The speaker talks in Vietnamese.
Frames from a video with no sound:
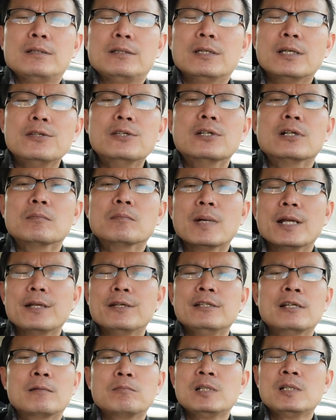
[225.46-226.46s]
trên giường
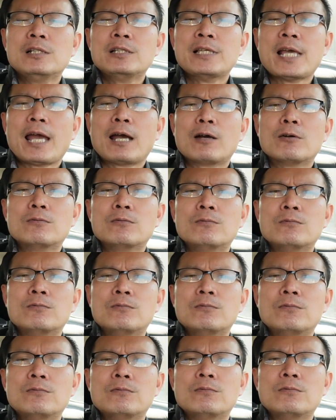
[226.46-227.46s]
bệnh giống như nhau
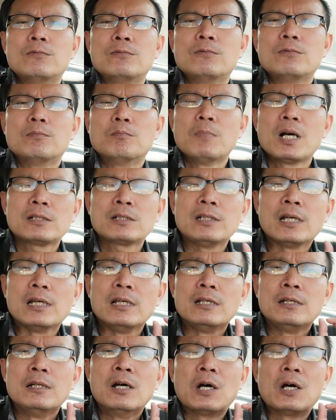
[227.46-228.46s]
bác
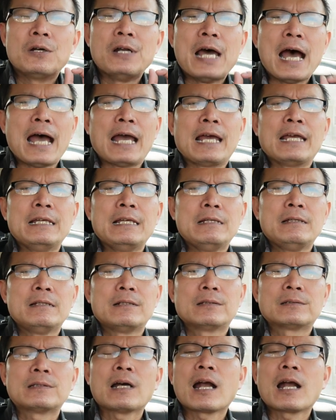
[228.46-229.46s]
sĩ đối đãi
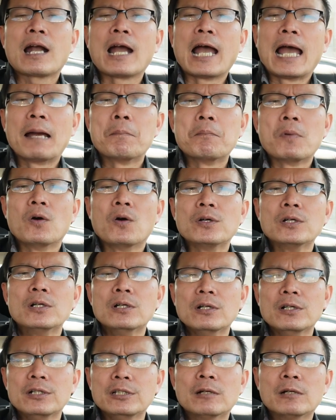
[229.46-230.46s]
tất cả mọi
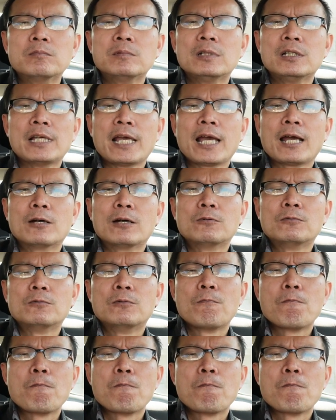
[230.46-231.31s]
người giống như nhau